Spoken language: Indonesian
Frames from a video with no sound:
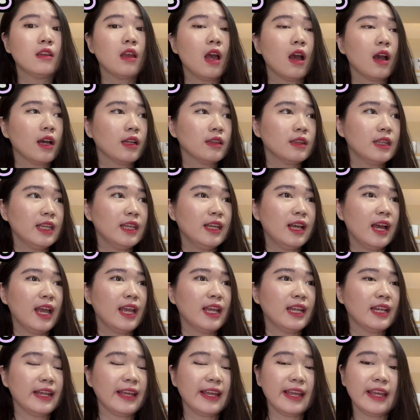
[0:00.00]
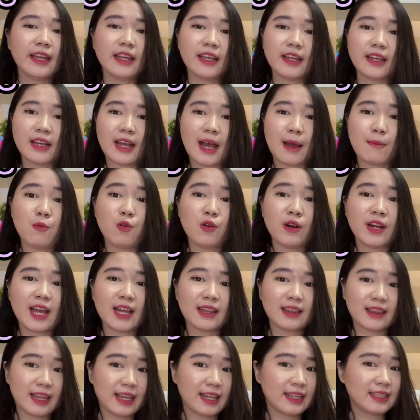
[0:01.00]
Yang ketiga ini, kamu
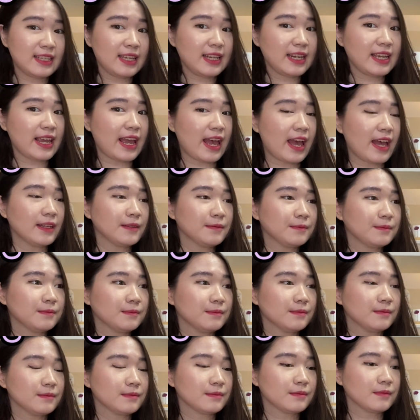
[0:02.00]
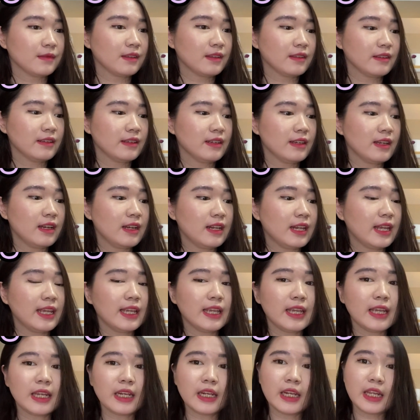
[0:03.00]
lihat link sini ya.
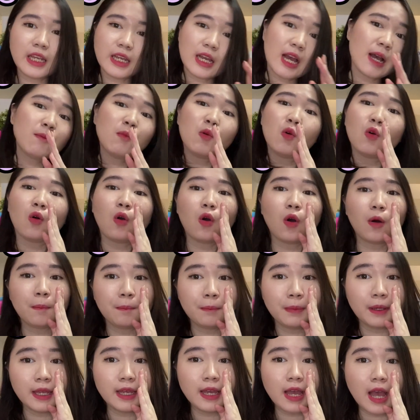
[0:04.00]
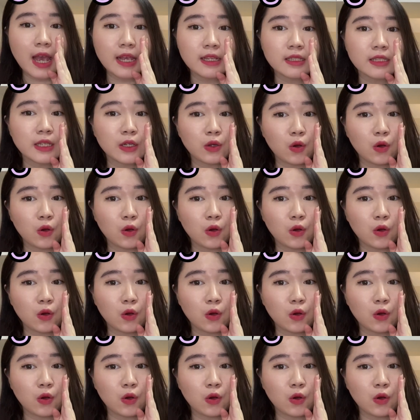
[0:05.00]
Link ini kamu copy guys, di